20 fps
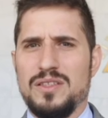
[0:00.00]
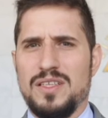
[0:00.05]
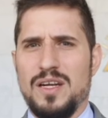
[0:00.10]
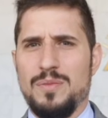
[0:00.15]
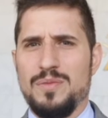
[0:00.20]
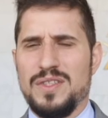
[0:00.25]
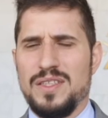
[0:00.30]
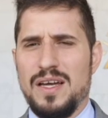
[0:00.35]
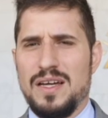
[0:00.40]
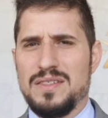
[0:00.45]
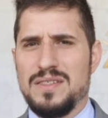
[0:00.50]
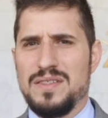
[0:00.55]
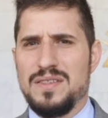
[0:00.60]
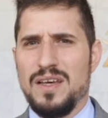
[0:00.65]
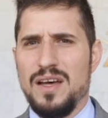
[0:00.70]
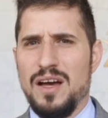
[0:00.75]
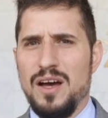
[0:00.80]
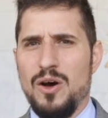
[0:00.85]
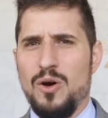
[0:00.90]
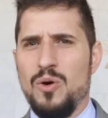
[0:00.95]

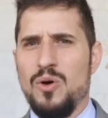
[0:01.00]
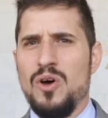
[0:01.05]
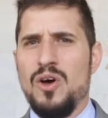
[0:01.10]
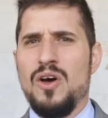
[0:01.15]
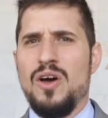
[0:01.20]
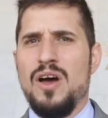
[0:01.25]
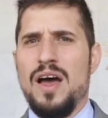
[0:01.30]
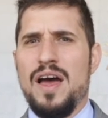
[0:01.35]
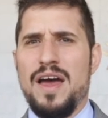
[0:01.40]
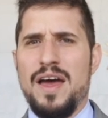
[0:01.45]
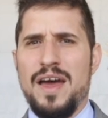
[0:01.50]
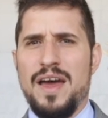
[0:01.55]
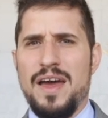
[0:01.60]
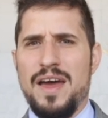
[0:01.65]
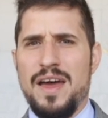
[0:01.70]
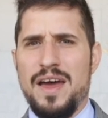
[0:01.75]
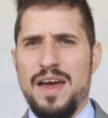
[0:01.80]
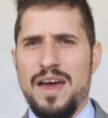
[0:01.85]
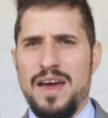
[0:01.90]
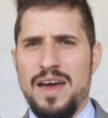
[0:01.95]
tramitação,
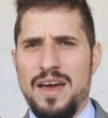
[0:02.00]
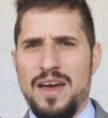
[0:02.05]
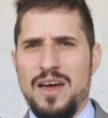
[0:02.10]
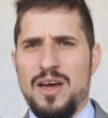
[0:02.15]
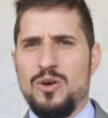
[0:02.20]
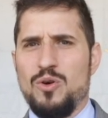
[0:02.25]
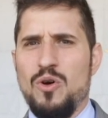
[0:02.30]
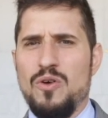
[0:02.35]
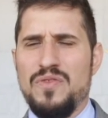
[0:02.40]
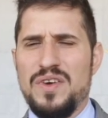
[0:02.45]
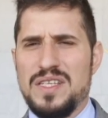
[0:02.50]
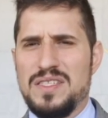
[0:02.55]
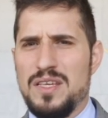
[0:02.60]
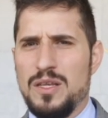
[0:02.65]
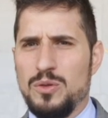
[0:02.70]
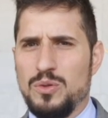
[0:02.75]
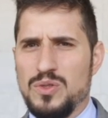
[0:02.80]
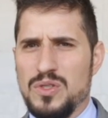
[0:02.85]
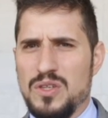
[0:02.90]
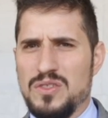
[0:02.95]
é,
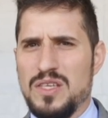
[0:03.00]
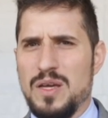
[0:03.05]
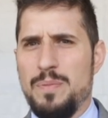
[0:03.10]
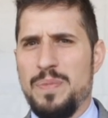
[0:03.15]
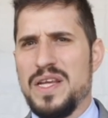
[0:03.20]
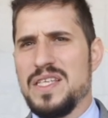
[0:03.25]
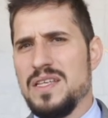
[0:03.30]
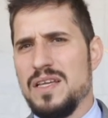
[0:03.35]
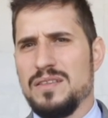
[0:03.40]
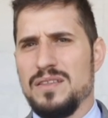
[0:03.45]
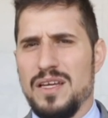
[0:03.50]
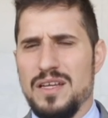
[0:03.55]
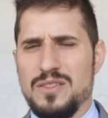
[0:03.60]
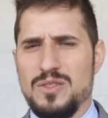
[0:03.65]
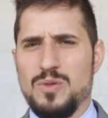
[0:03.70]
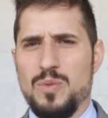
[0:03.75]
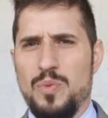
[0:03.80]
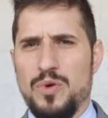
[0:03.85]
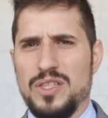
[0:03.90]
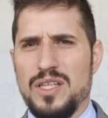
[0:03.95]
conversando com seus representantes
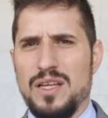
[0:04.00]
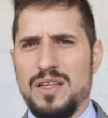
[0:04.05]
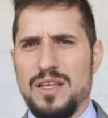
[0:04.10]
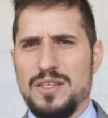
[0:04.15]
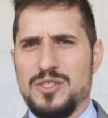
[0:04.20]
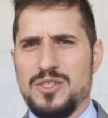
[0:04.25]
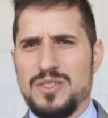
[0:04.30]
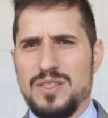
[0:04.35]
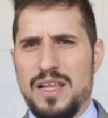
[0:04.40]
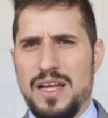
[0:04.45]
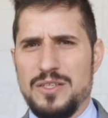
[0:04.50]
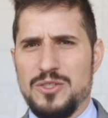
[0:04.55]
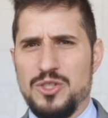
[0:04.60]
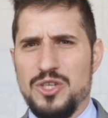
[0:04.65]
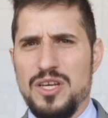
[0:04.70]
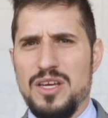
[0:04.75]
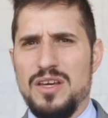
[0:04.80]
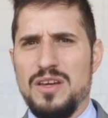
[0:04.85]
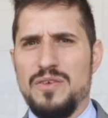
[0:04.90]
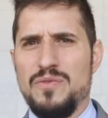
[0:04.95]
no Poder
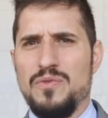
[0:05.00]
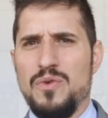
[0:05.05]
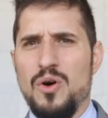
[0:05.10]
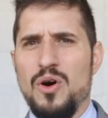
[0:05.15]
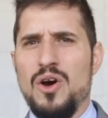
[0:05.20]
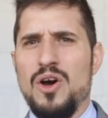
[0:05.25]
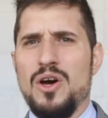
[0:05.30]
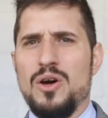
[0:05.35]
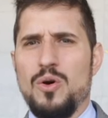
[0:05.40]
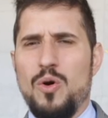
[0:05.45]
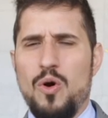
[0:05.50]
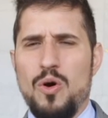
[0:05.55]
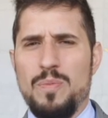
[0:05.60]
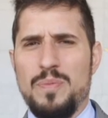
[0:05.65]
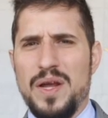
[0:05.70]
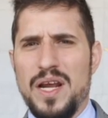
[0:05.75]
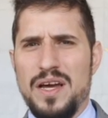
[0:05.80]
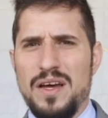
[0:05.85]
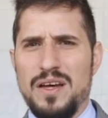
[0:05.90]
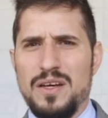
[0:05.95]
Legislativo,
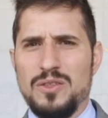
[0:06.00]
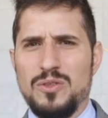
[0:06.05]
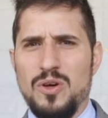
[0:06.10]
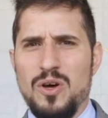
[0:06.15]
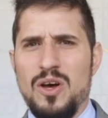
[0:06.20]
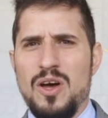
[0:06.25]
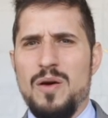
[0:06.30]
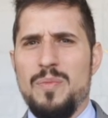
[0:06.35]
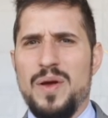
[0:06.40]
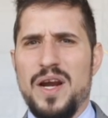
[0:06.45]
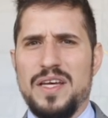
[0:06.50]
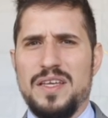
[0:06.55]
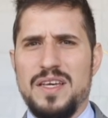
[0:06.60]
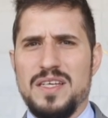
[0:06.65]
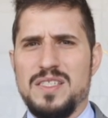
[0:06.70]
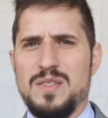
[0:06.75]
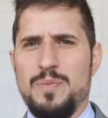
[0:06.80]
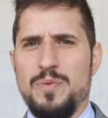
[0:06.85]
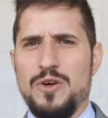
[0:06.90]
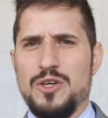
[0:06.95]
cobrando para que
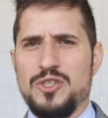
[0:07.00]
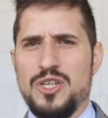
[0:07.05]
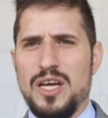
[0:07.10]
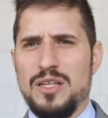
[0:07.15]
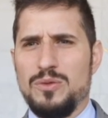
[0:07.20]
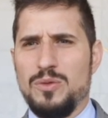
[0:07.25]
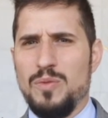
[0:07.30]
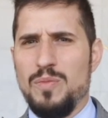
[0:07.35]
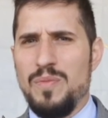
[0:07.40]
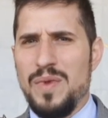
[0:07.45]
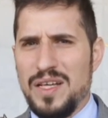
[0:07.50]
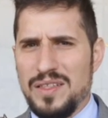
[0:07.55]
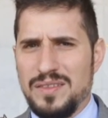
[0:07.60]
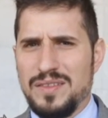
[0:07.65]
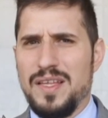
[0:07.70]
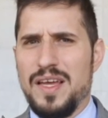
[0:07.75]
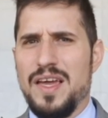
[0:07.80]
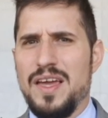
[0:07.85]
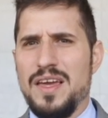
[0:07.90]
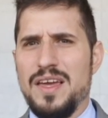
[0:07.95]
esse projeto
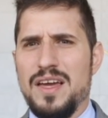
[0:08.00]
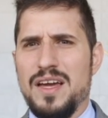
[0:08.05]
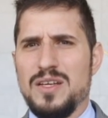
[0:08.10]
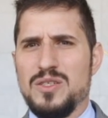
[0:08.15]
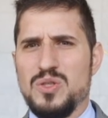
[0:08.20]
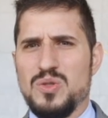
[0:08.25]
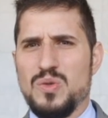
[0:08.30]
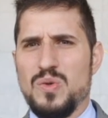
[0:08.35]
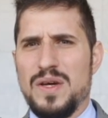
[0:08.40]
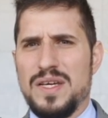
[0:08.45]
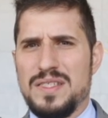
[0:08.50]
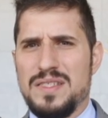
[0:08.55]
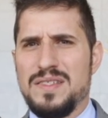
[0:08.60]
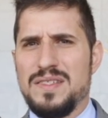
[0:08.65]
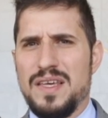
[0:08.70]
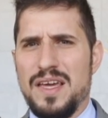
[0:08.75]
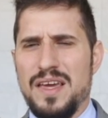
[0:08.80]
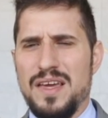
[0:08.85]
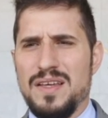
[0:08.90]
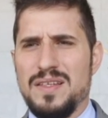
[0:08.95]
mantenha a sua
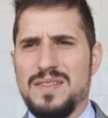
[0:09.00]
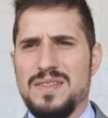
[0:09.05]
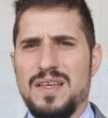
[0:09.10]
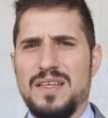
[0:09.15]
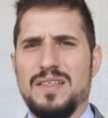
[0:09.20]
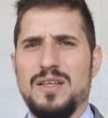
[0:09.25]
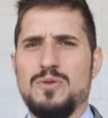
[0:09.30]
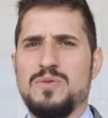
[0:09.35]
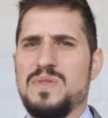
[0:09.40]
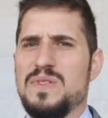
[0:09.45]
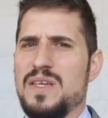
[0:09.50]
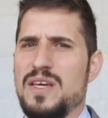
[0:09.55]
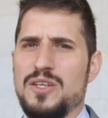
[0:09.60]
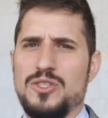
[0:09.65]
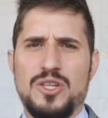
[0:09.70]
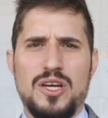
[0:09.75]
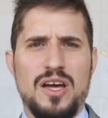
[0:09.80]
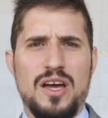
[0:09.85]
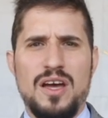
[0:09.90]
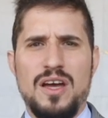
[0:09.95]
essência, não
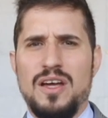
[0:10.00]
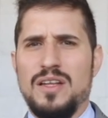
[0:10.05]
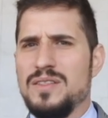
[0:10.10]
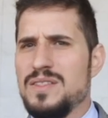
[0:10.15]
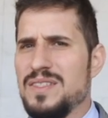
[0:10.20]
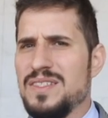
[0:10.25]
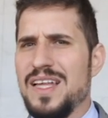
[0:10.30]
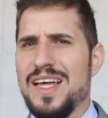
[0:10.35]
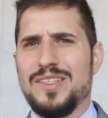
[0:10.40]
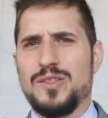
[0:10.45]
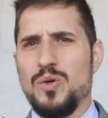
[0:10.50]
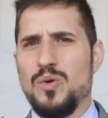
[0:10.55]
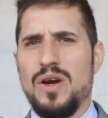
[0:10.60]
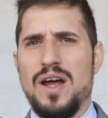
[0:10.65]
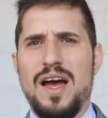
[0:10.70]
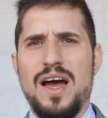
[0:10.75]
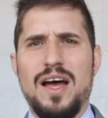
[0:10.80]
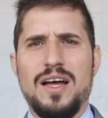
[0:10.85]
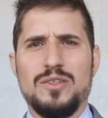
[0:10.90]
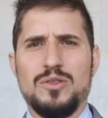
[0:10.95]
seja
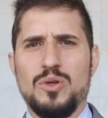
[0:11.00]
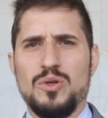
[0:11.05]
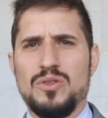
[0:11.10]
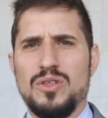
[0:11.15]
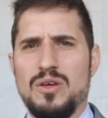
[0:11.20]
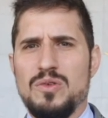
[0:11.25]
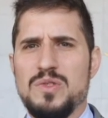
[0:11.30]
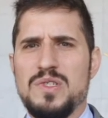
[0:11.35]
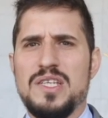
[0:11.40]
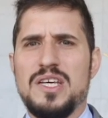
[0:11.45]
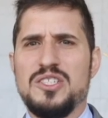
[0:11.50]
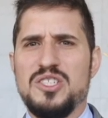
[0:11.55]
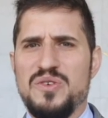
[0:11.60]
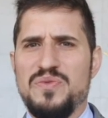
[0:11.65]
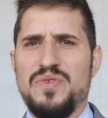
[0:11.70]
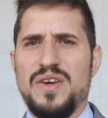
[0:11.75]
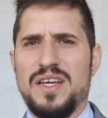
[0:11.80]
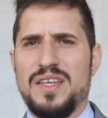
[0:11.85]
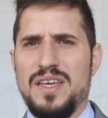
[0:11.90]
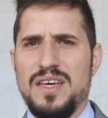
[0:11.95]
desnaturado, não seja
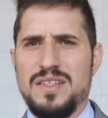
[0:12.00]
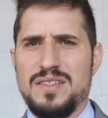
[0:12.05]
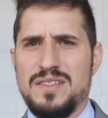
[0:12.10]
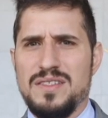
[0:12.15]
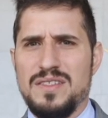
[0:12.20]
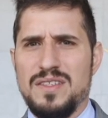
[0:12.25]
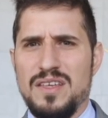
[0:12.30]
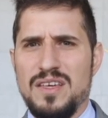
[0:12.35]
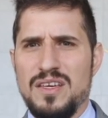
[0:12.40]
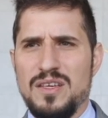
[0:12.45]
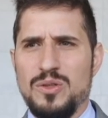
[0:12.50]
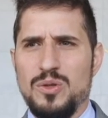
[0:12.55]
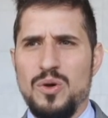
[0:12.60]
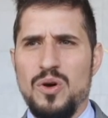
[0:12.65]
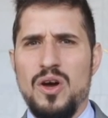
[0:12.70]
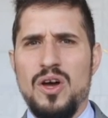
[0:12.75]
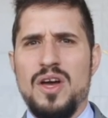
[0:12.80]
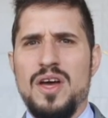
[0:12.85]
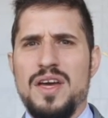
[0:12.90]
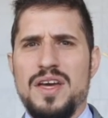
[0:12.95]

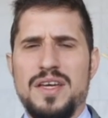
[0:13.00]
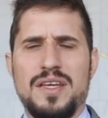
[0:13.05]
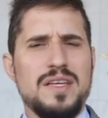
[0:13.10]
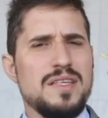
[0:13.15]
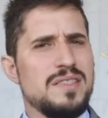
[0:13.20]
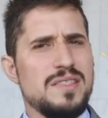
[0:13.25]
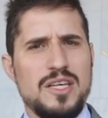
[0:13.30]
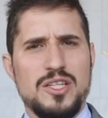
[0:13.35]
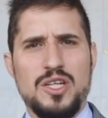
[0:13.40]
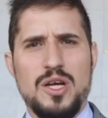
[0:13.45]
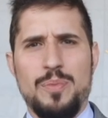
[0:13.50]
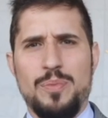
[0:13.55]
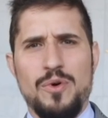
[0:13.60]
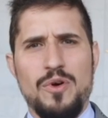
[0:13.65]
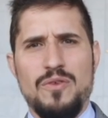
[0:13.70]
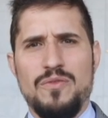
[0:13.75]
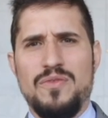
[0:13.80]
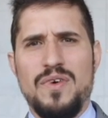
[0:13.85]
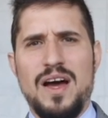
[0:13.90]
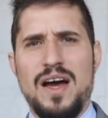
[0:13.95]
enfraquecido e que seja
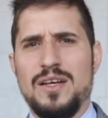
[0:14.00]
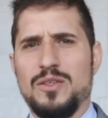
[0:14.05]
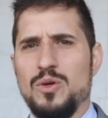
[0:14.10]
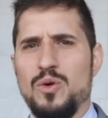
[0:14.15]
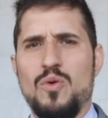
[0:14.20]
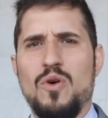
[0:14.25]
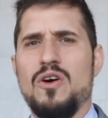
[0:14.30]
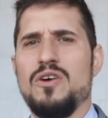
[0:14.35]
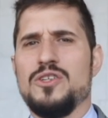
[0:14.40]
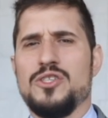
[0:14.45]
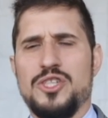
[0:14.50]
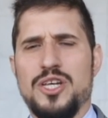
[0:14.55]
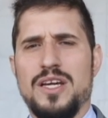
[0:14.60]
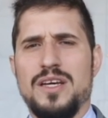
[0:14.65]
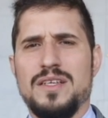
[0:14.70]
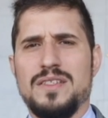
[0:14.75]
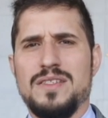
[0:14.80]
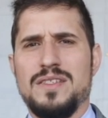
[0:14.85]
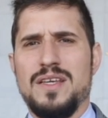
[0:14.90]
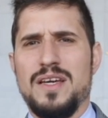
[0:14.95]
aprovado com a
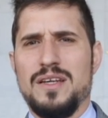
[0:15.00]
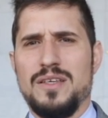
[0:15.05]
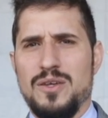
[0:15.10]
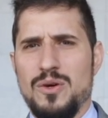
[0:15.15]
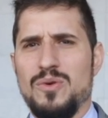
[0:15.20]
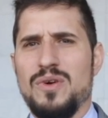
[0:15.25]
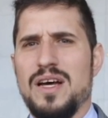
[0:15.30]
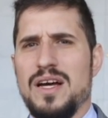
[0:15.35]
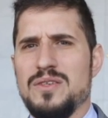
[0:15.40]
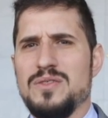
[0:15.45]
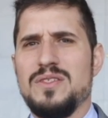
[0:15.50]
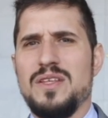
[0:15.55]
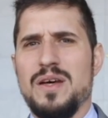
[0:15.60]
urgência que o caso